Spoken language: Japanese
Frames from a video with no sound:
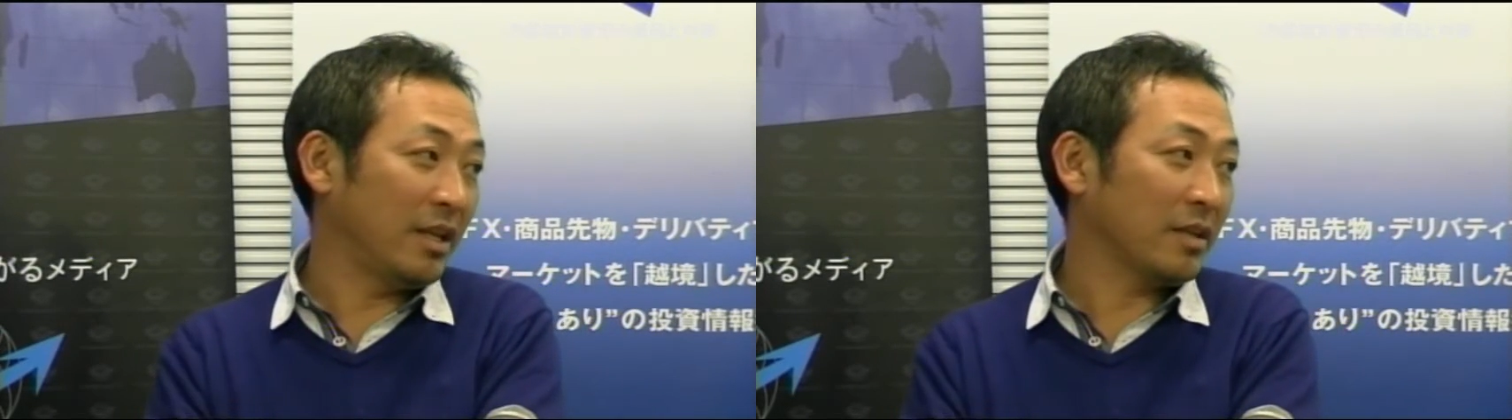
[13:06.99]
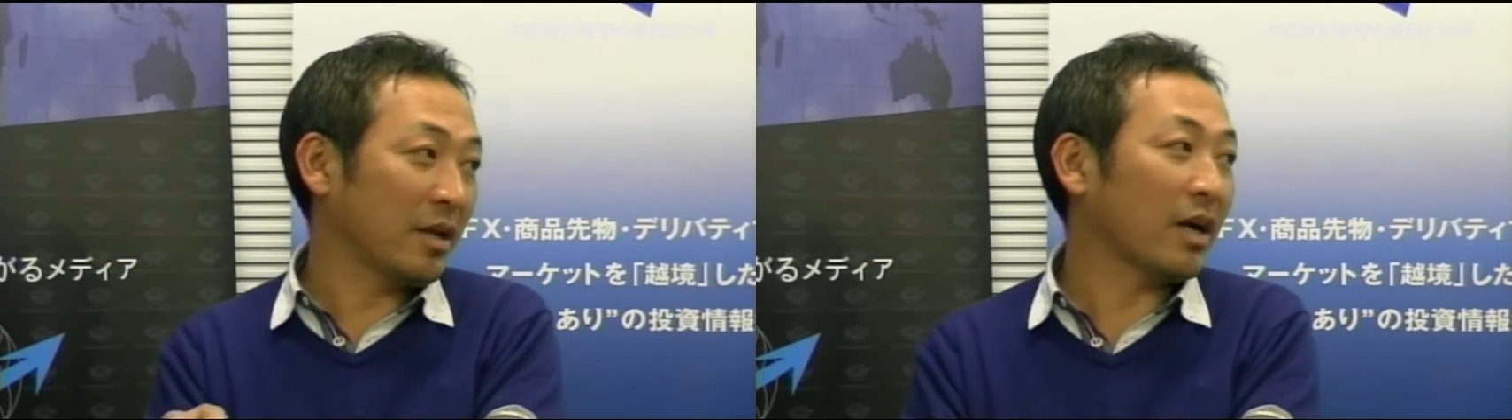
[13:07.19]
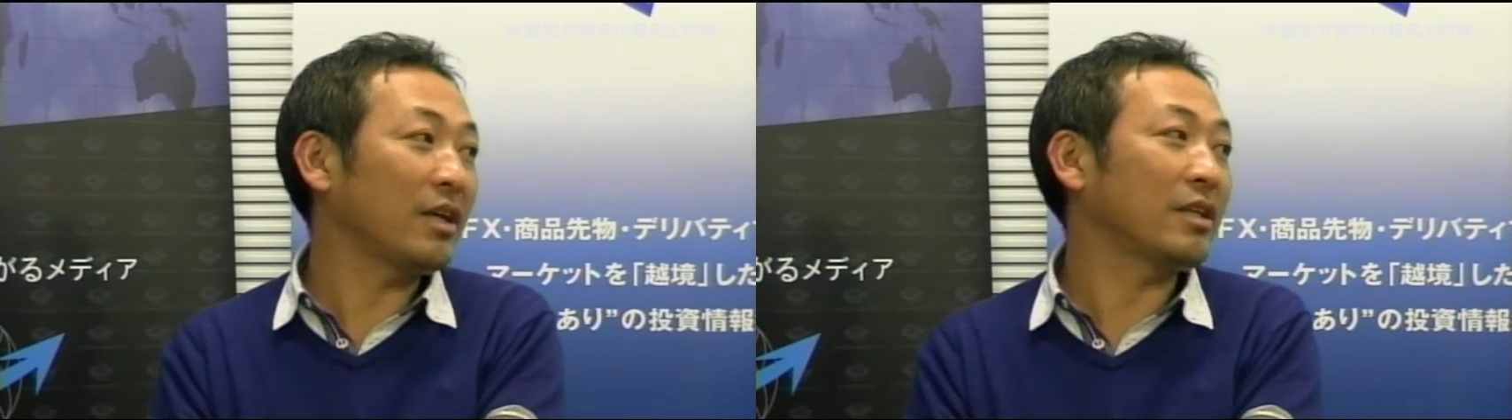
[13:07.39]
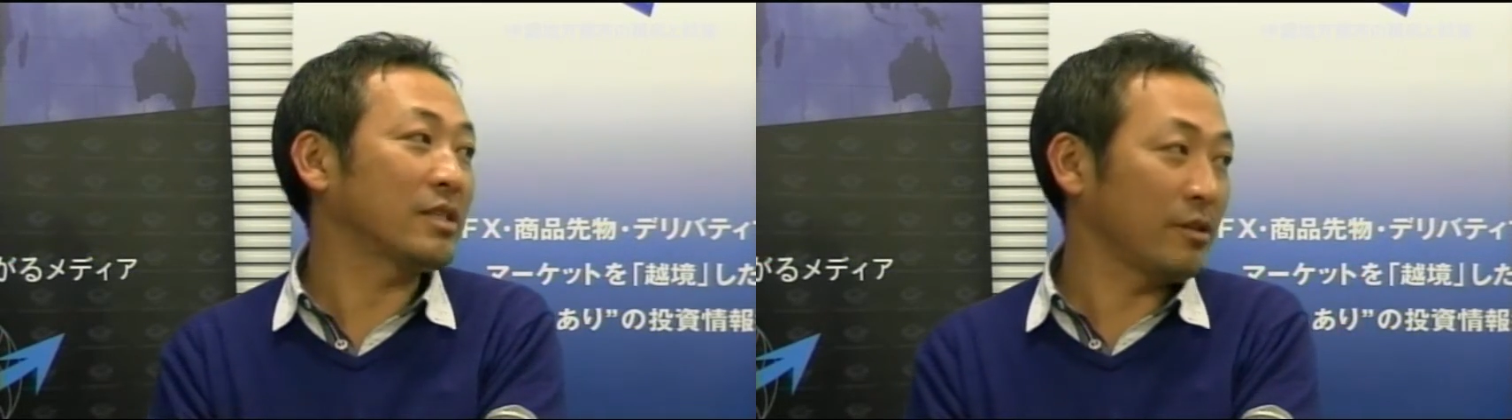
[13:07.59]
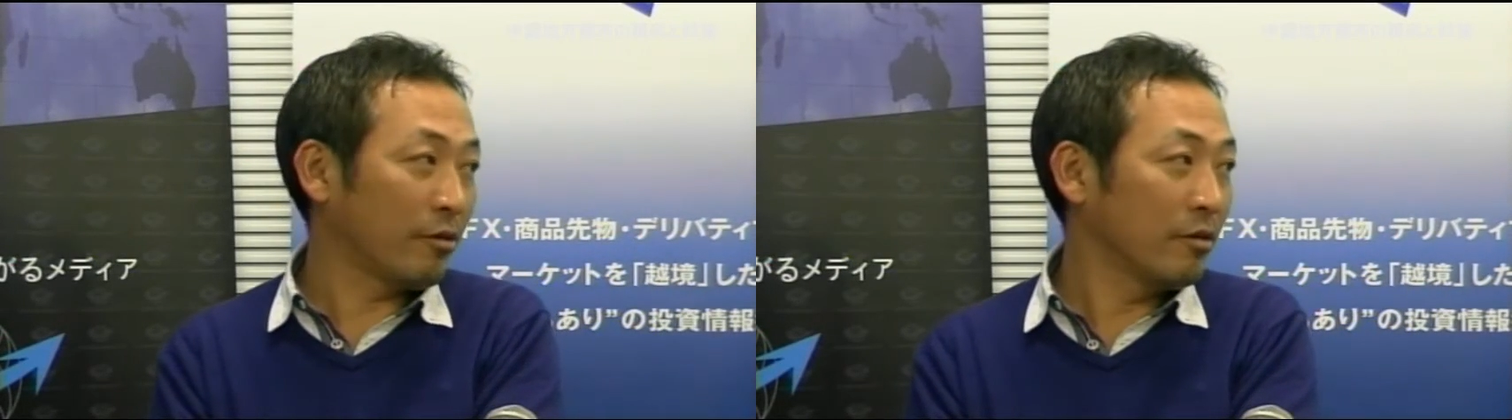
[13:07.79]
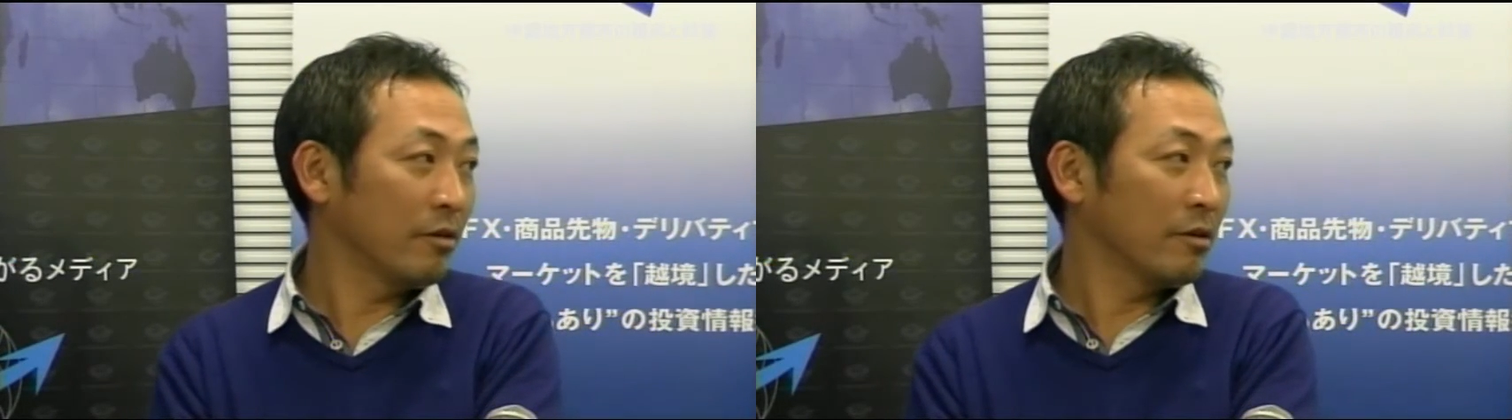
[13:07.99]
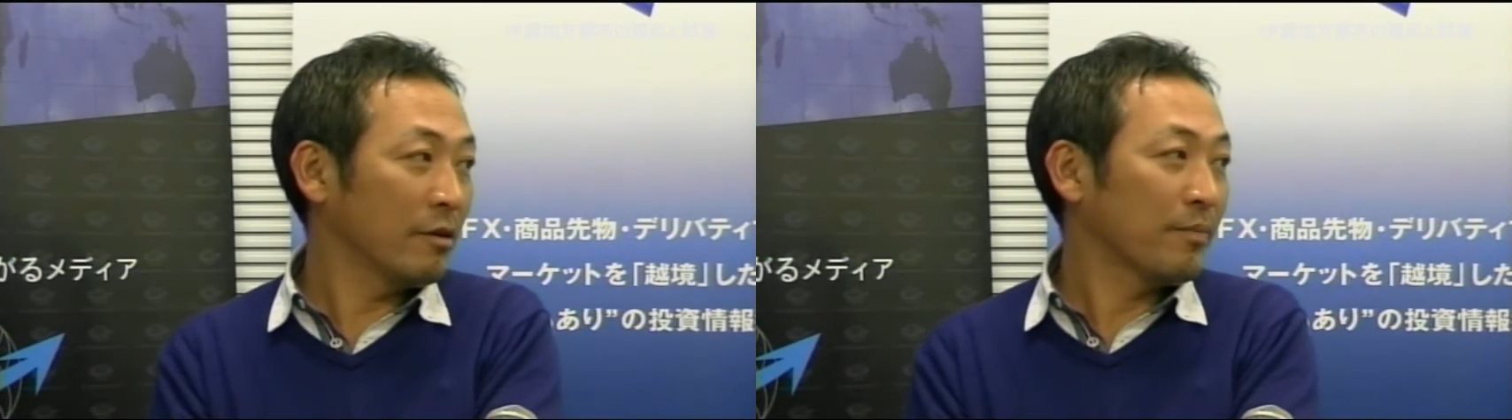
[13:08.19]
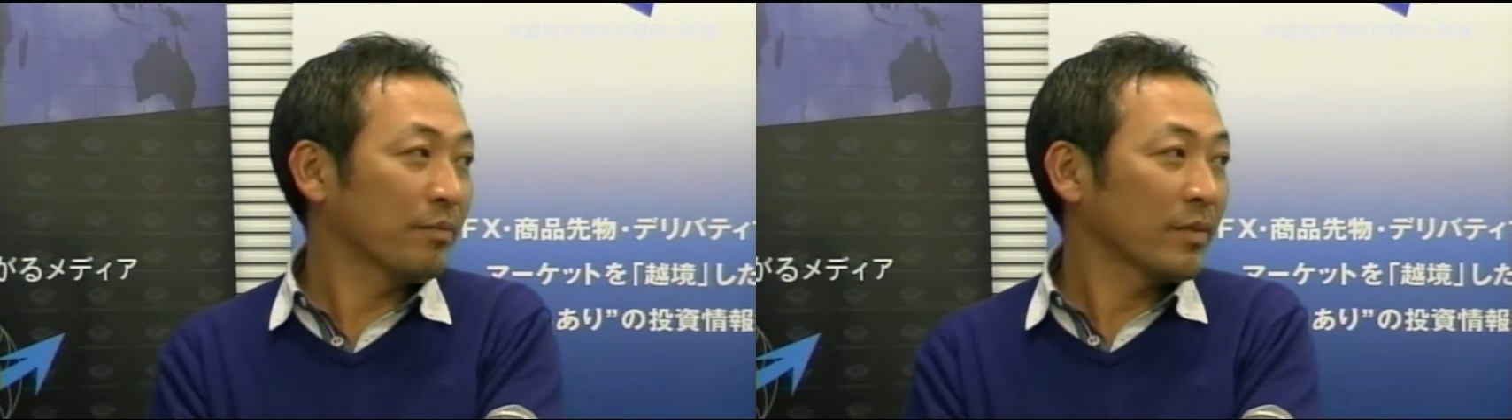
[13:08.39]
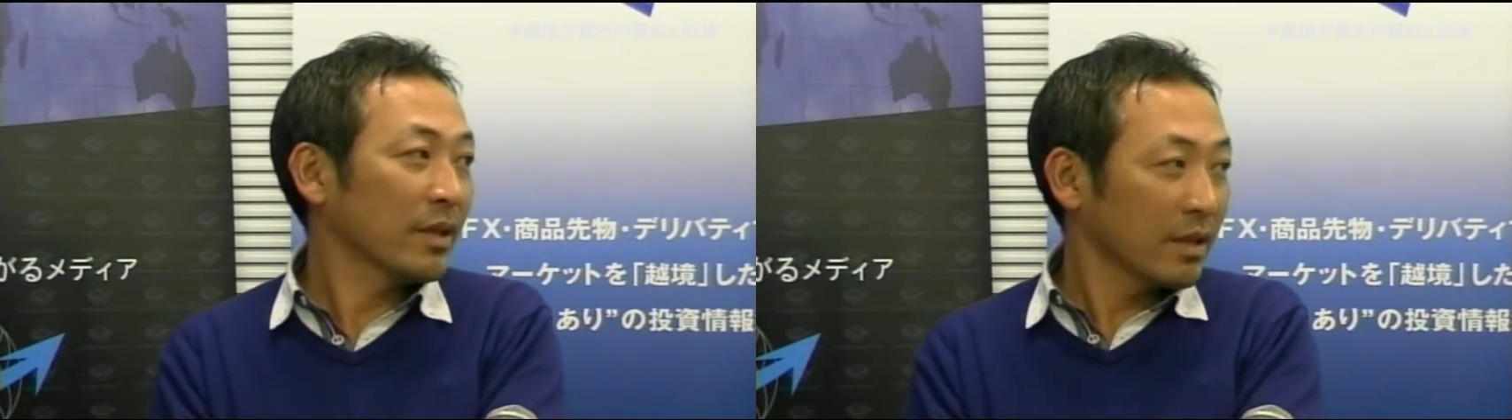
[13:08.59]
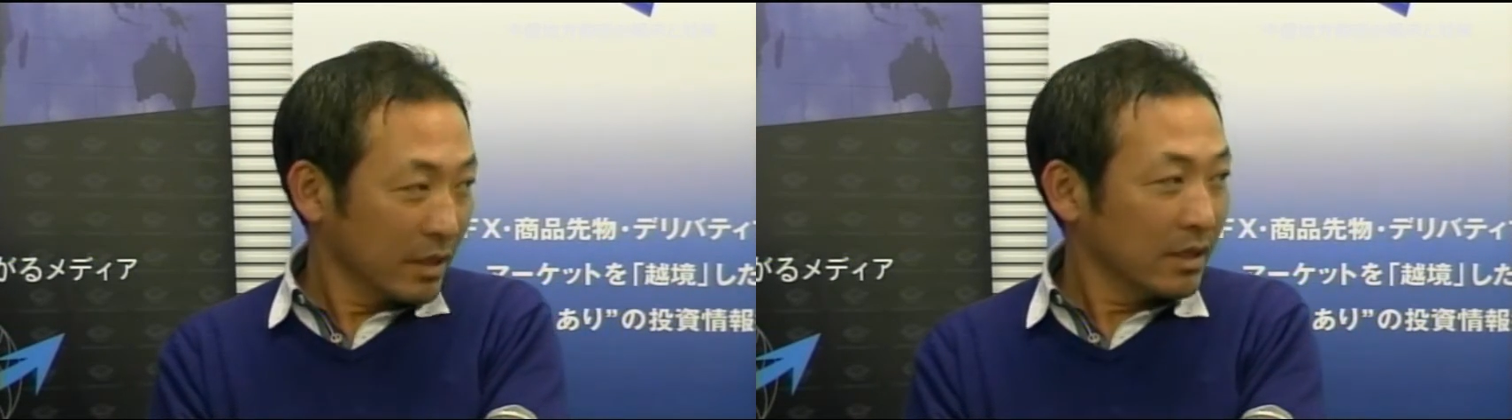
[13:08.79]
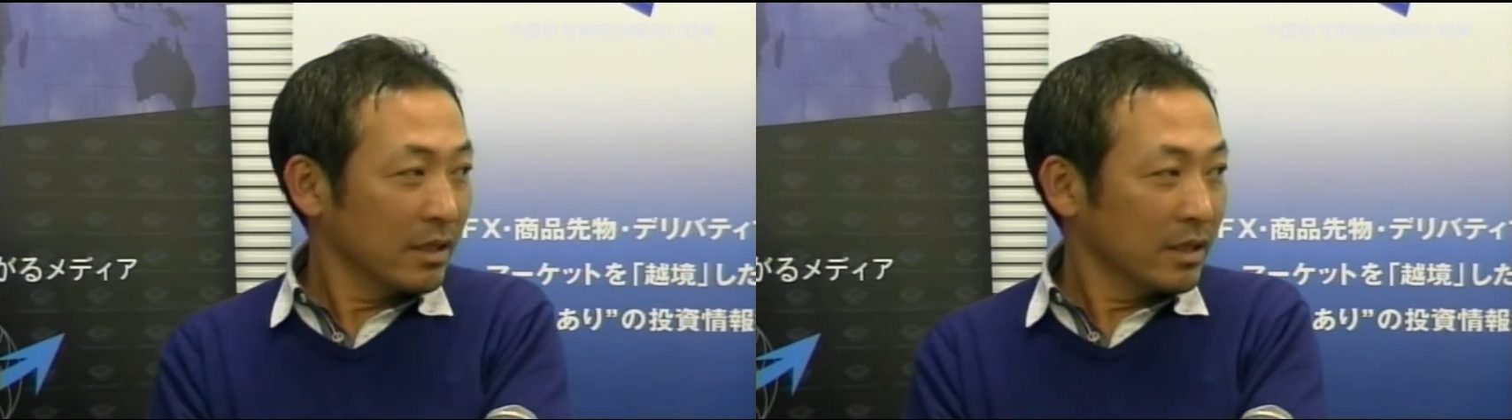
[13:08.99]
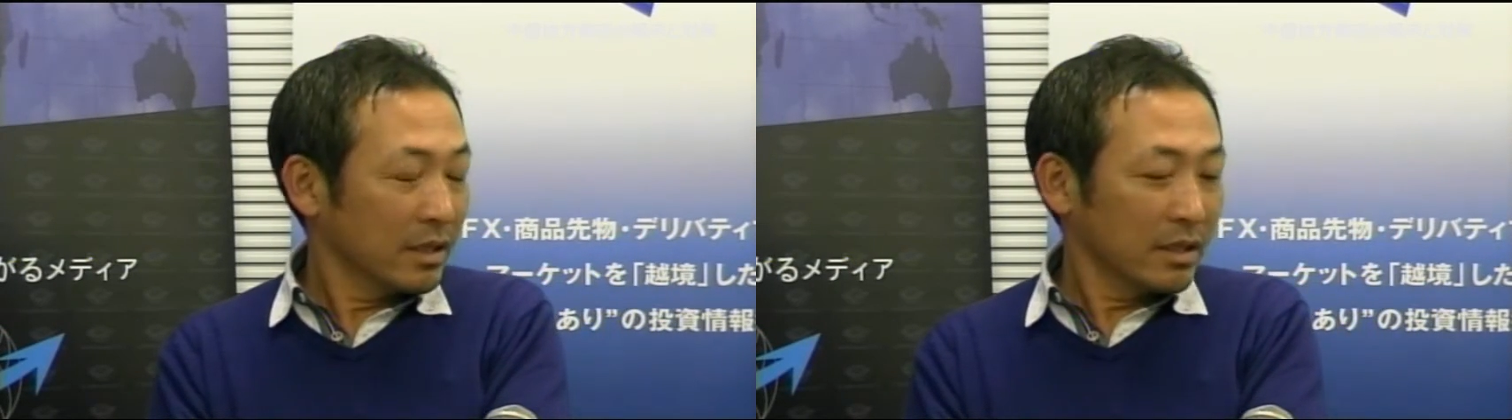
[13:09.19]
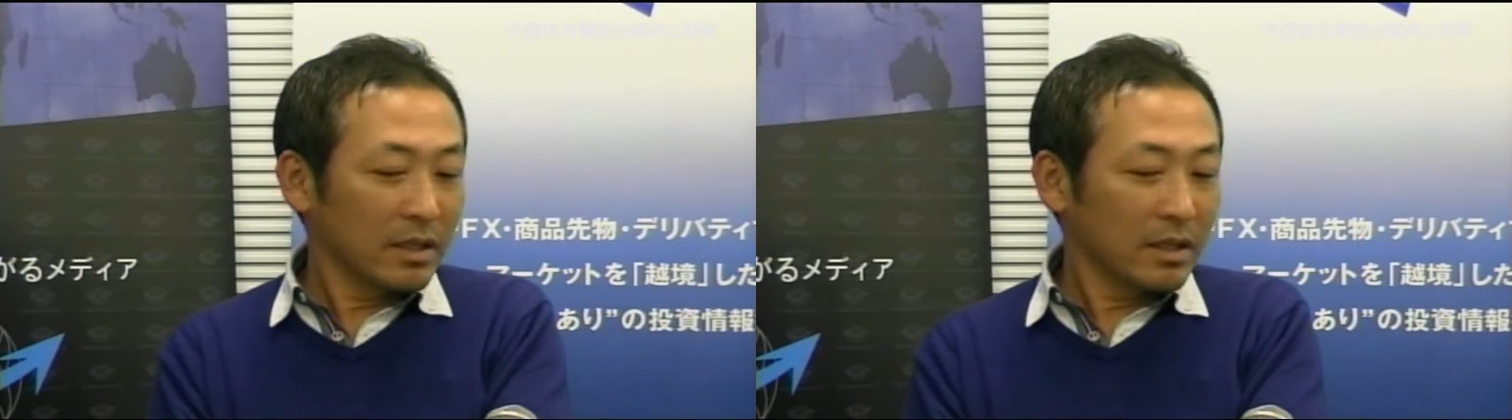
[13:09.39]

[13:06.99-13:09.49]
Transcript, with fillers: 値段高いんですよちょっと高めなんですね、はい、